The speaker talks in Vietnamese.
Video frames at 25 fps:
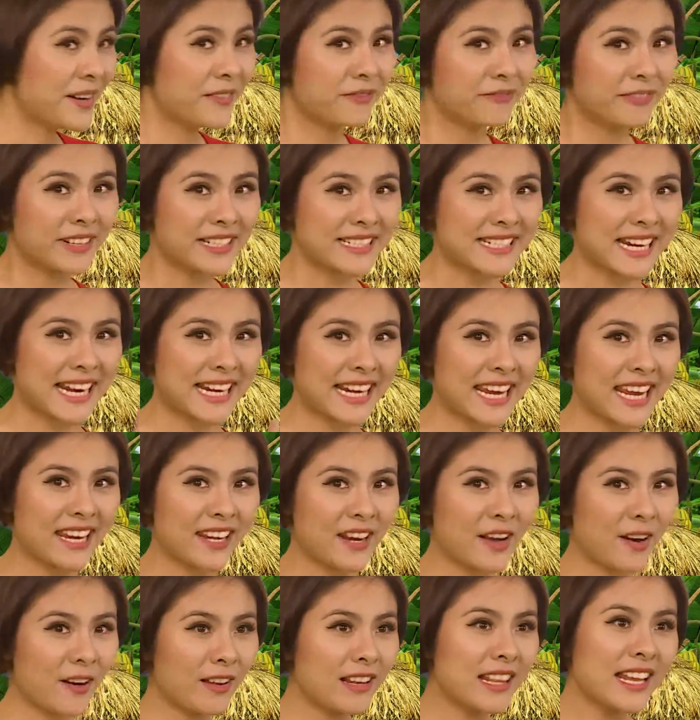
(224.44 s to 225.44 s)
Vân Trang nghe
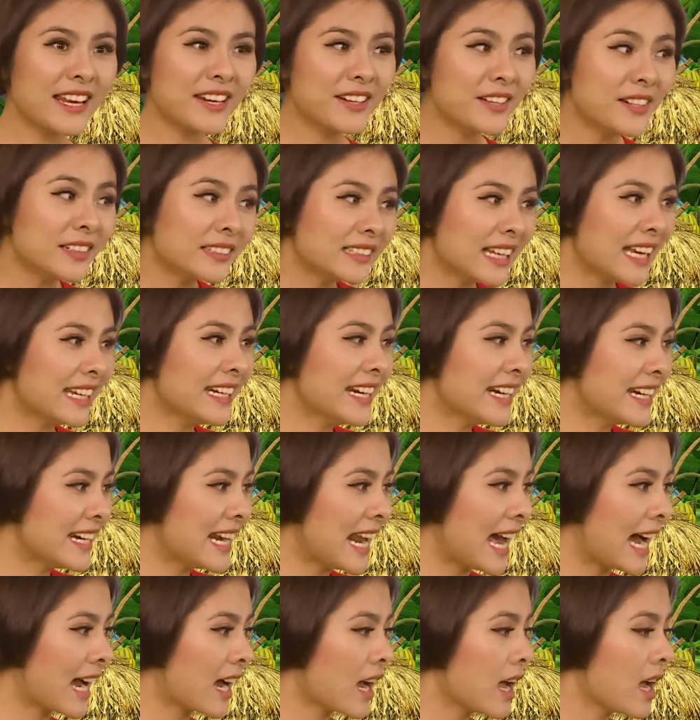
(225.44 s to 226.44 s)
nói là nước lá đinh
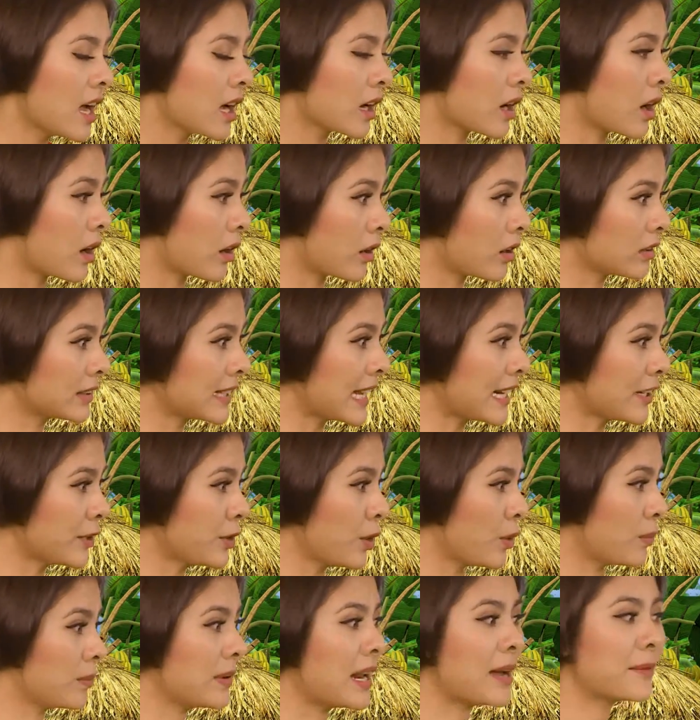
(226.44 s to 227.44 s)
lăng còn có tác
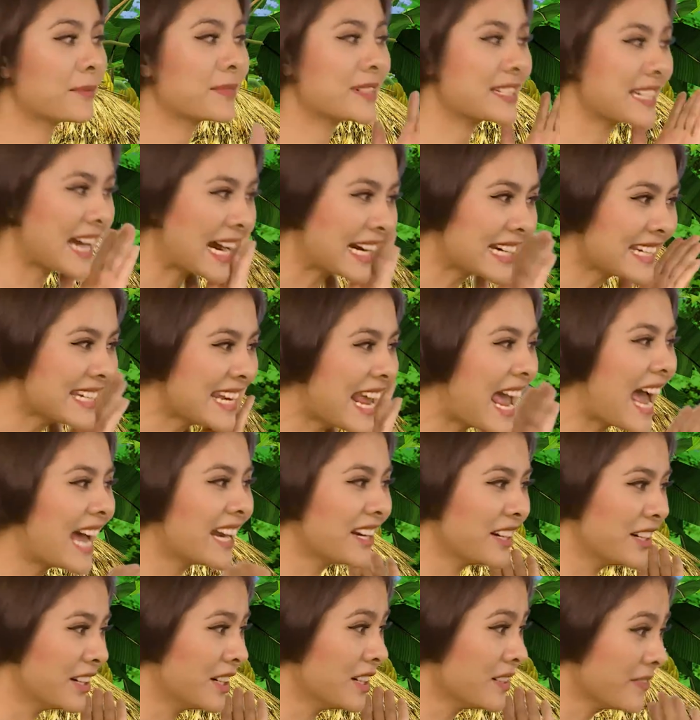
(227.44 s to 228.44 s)
dụng làm trắng da nữa
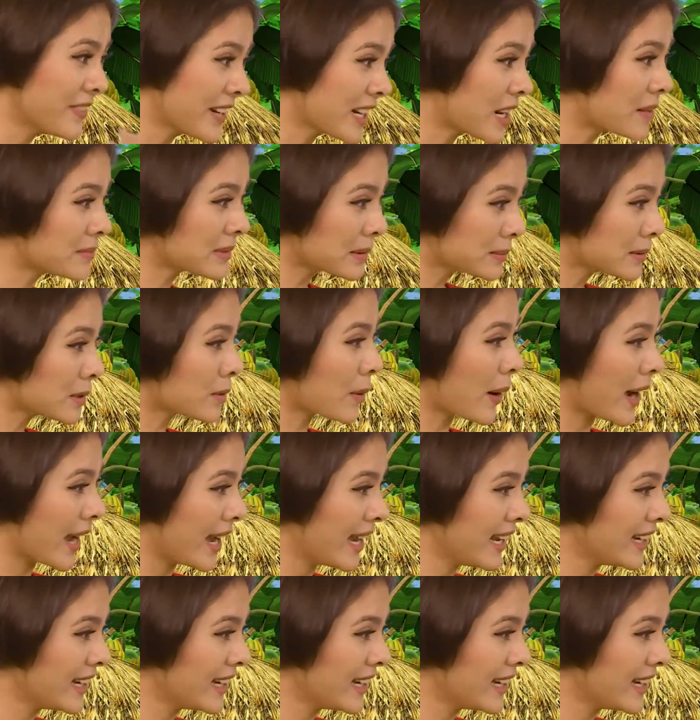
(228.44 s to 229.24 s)
đúng không Dr. Khỏe?